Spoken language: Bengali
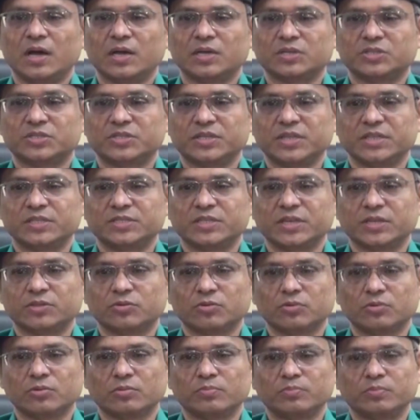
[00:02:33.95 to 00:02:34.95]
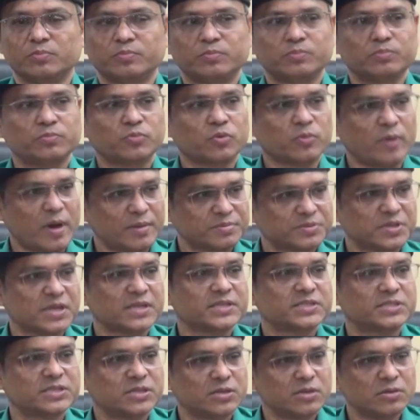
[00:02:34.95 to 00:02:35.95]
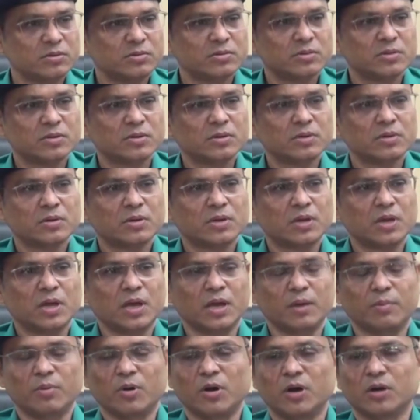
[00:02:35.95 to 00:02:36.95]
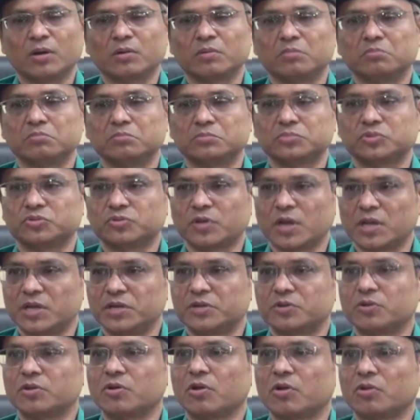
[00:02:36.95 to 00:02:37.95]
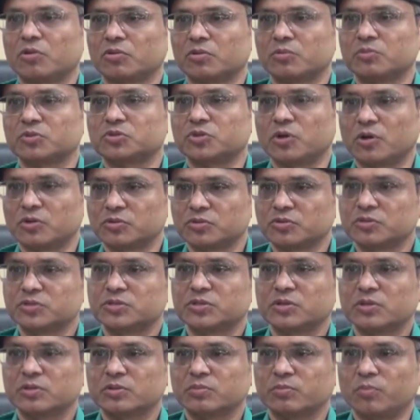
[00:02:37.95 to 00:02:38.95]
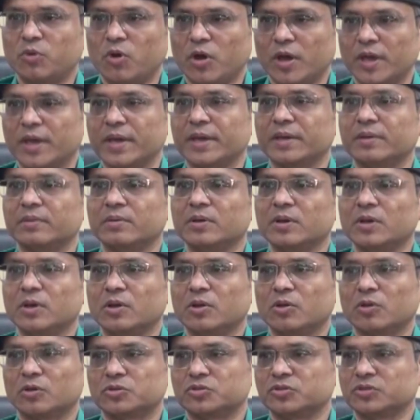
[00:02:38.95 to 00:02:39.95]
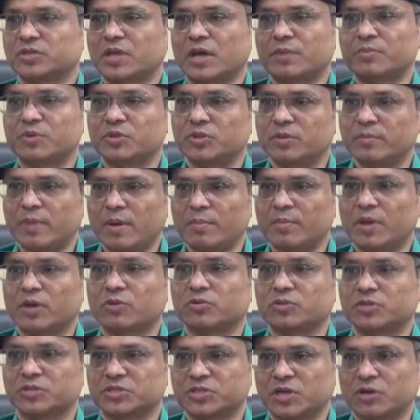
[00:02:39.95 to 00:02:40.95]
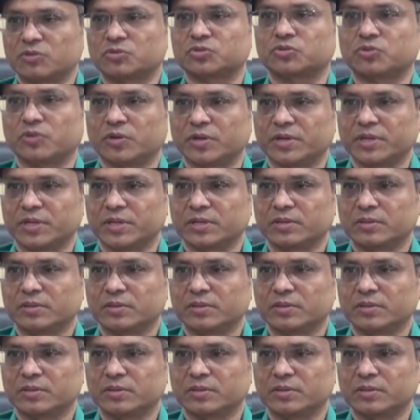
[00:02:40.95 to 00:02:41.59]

সে যেহেতু প্রভাবশালী ছিল এবং সুটাল লিটনের অন্যতম সহযোগী ছিল ভয়ে লোকজন তার বিরুদ্ধে মামলা করতে সাহস করেনি